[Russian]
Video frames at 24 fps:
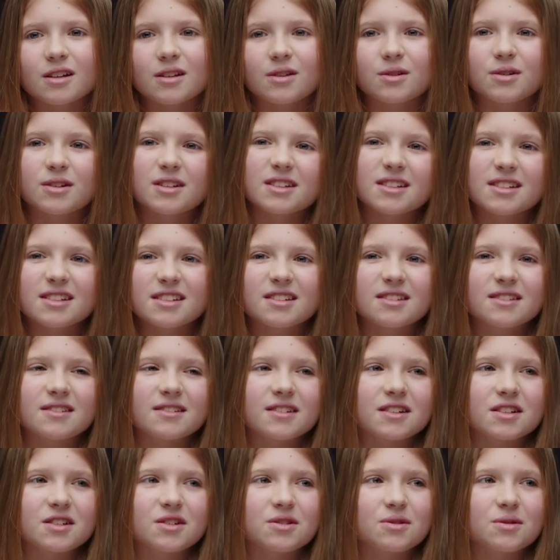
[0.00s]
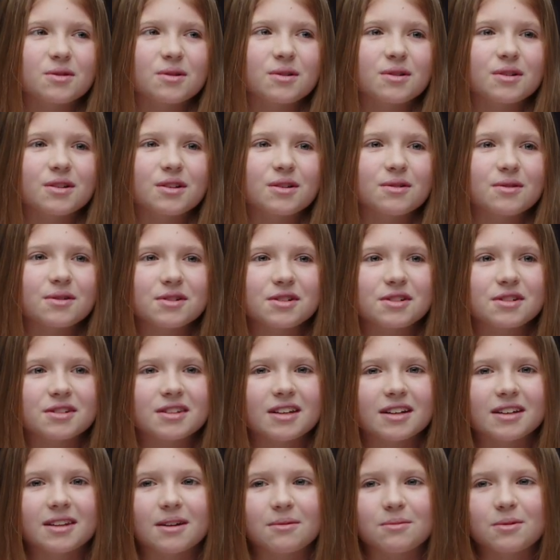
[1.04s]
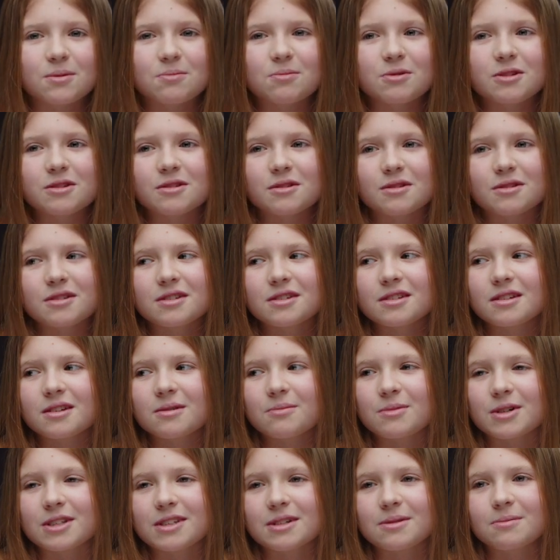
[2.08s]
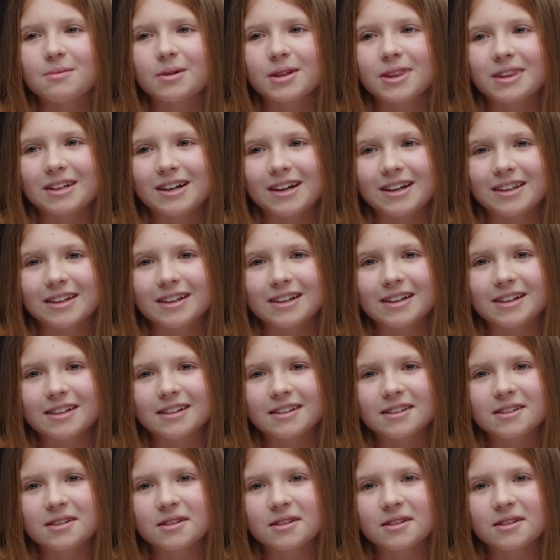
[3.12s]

Но единственное, что не очень, тогда мне придется заниматься ботаникой.